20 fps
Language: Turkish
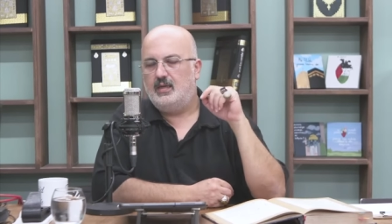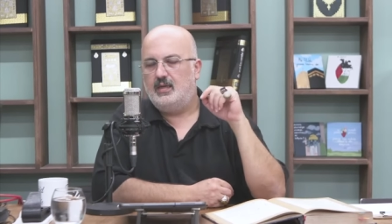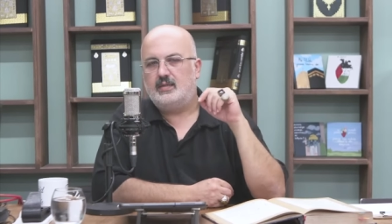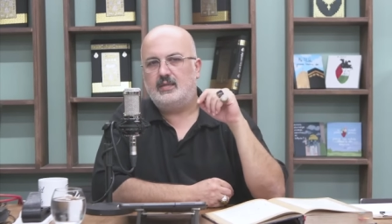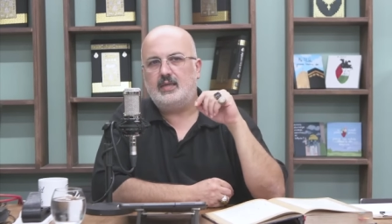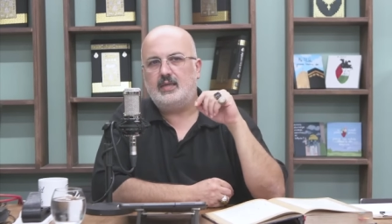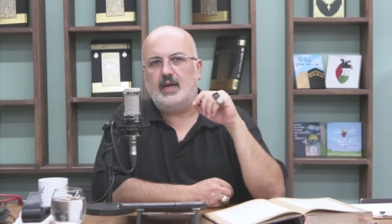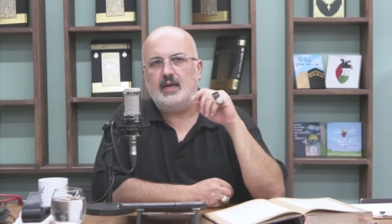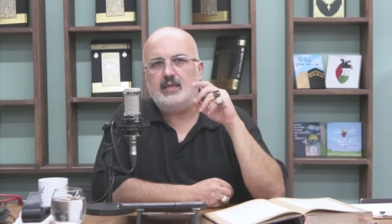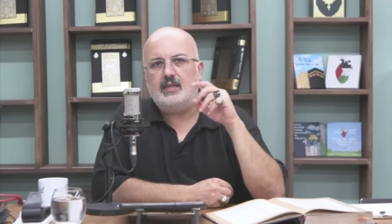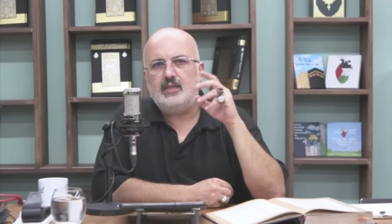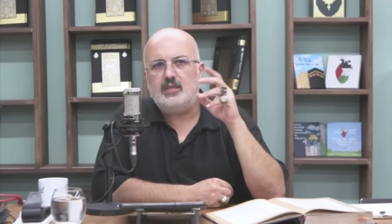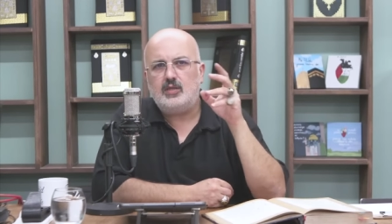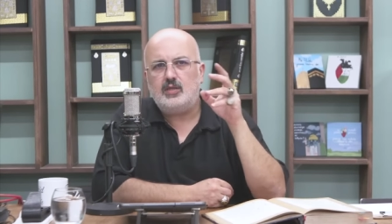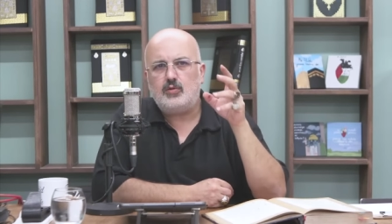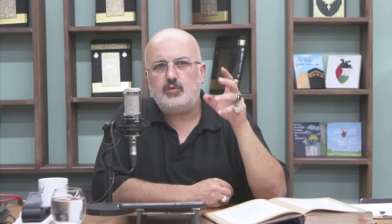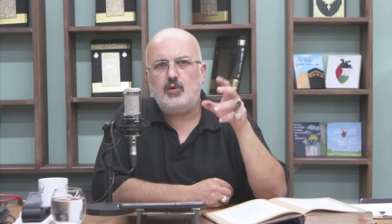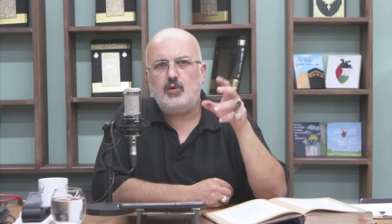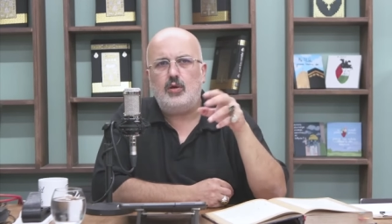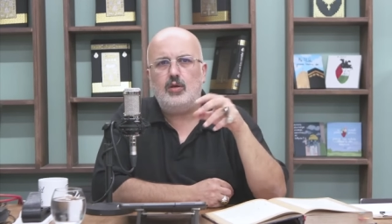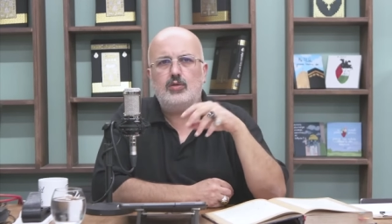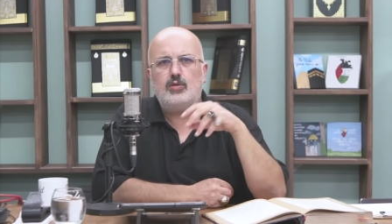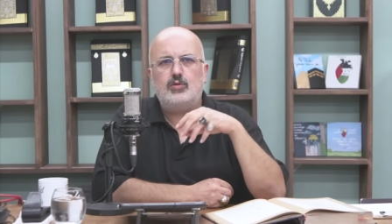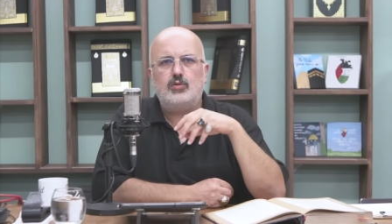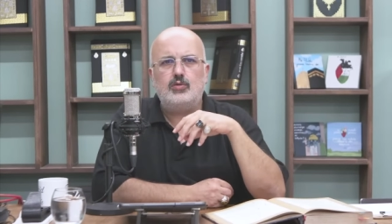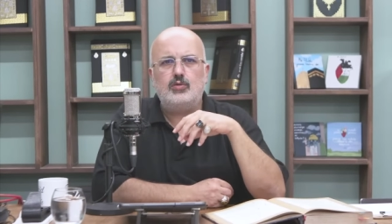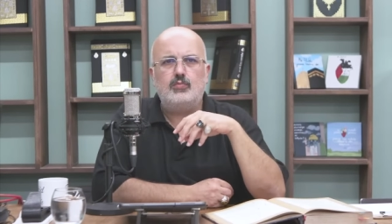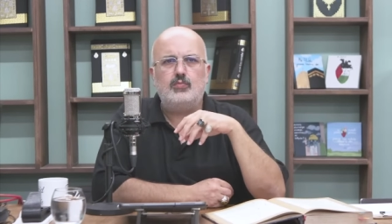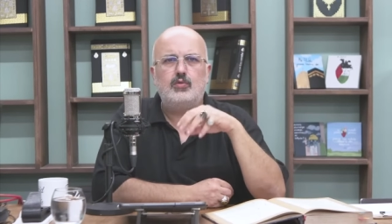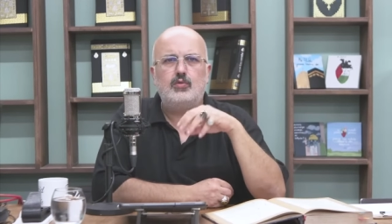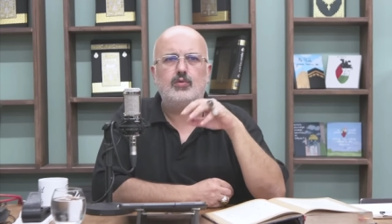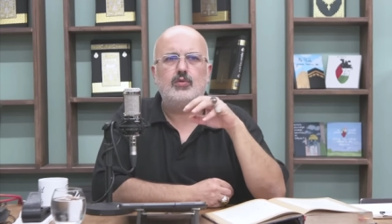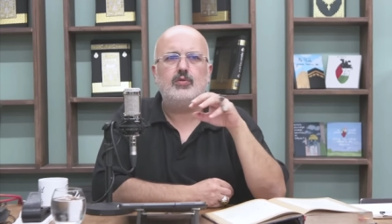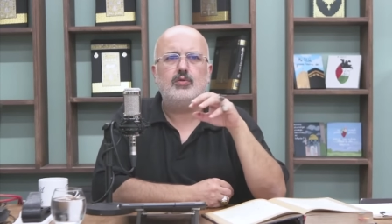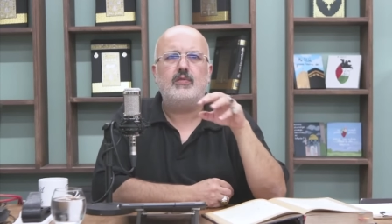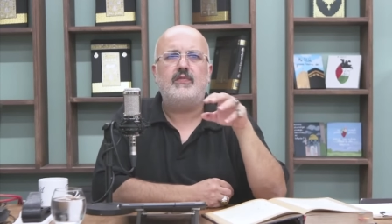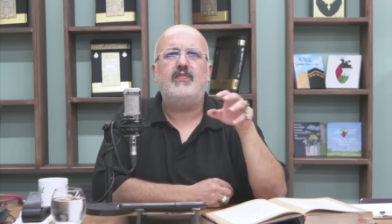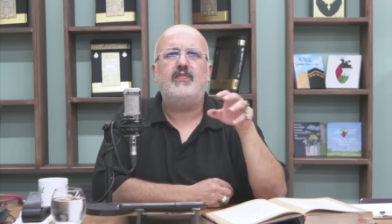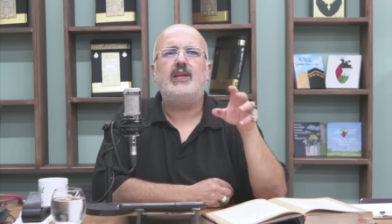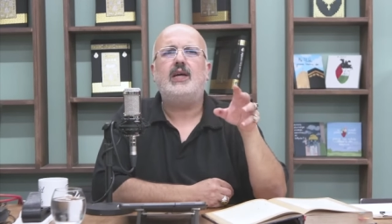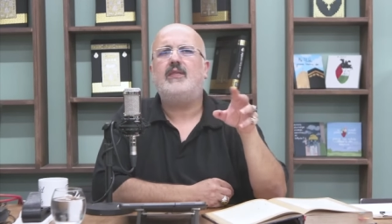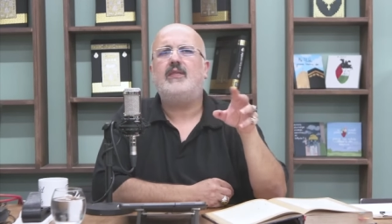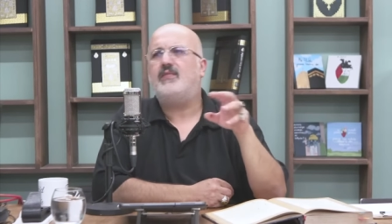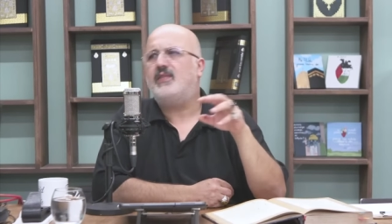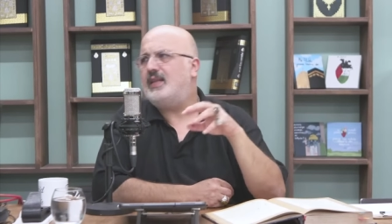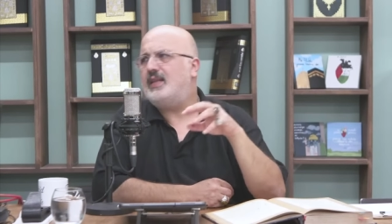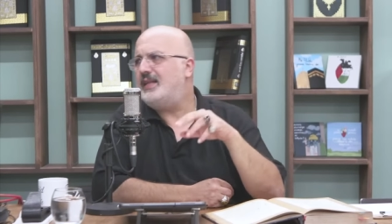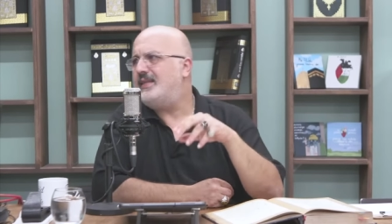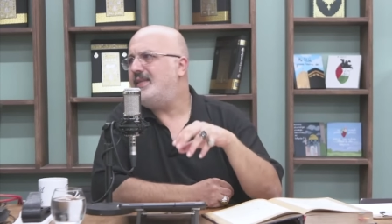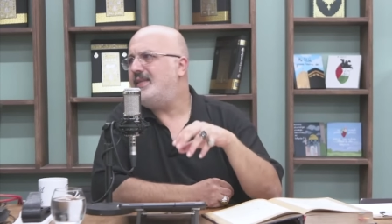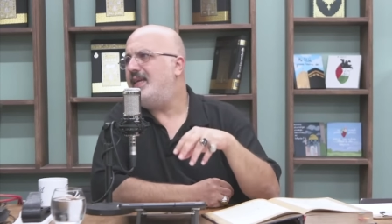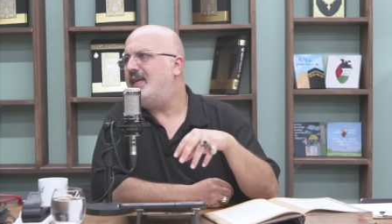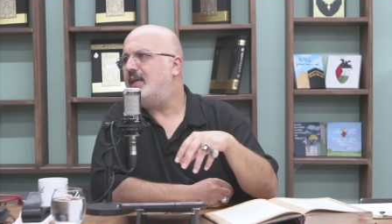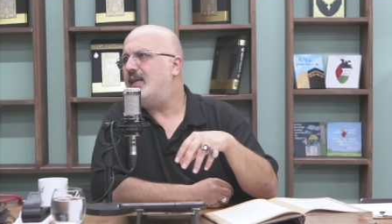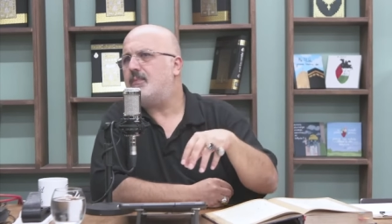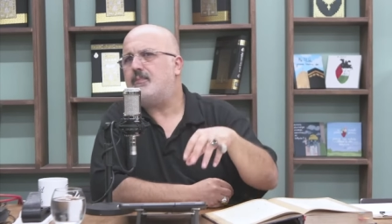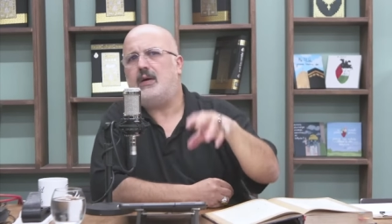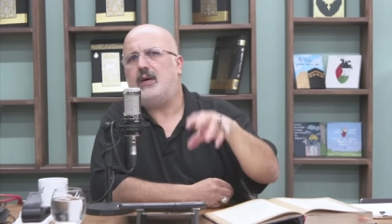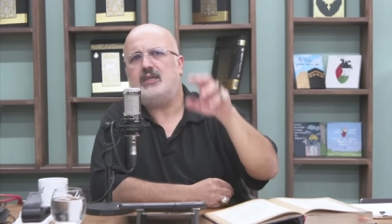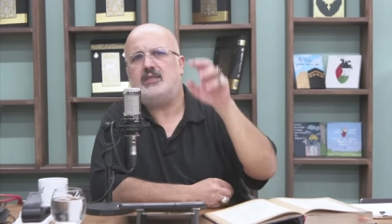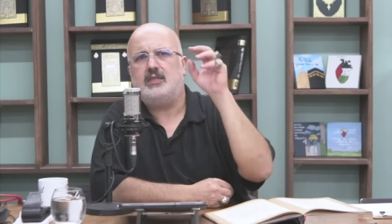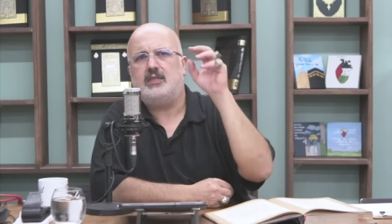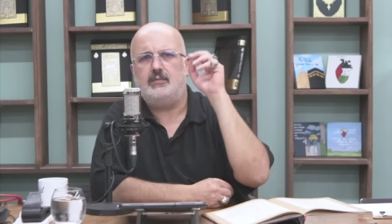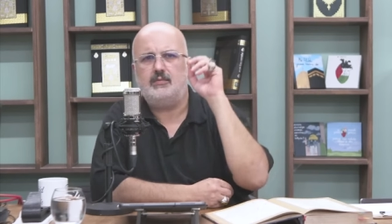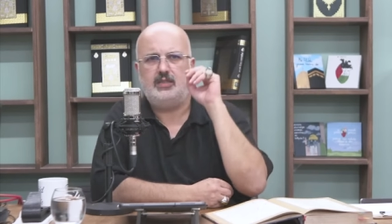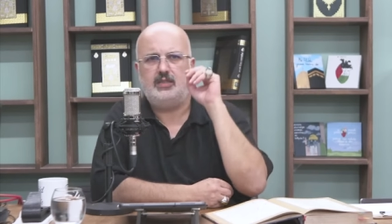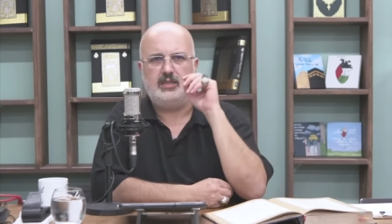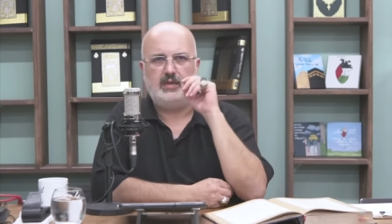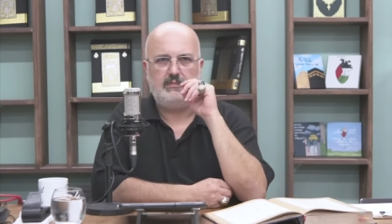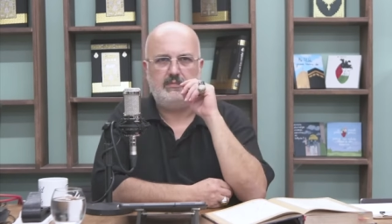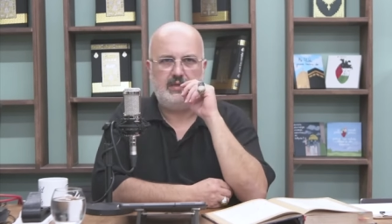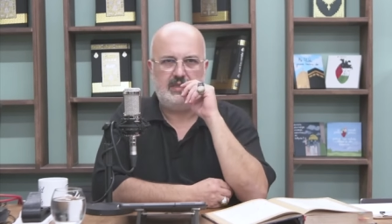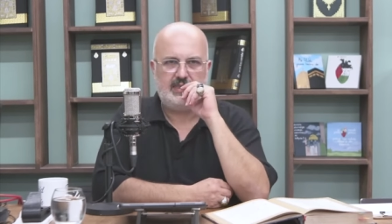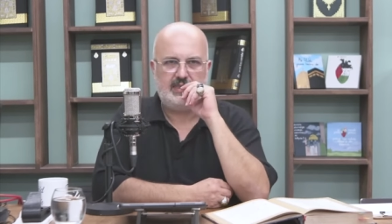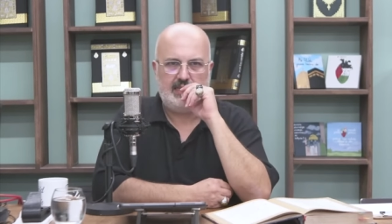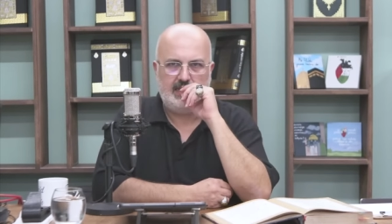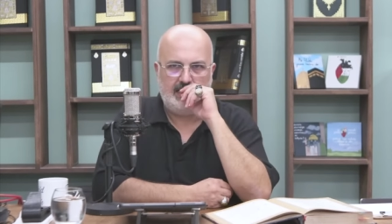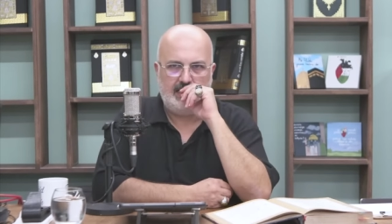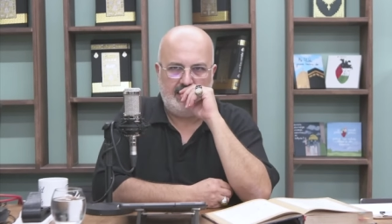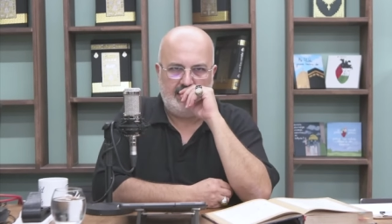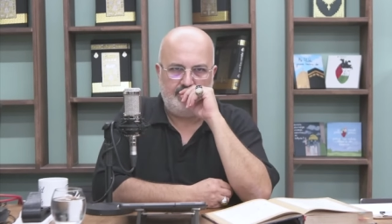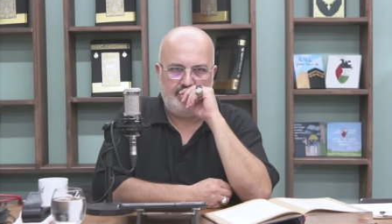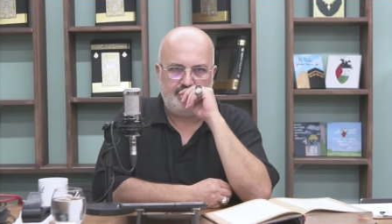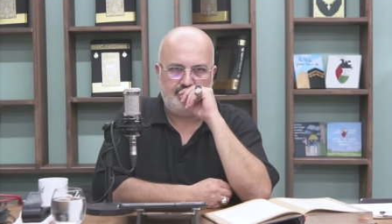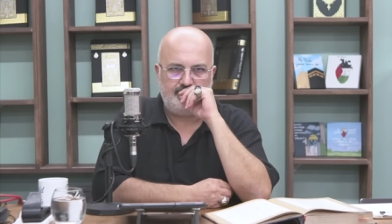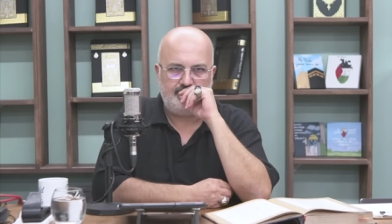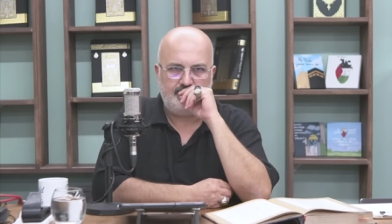Sadece gözlü, burundu falan falan diyerek başlamayacağım meseleye.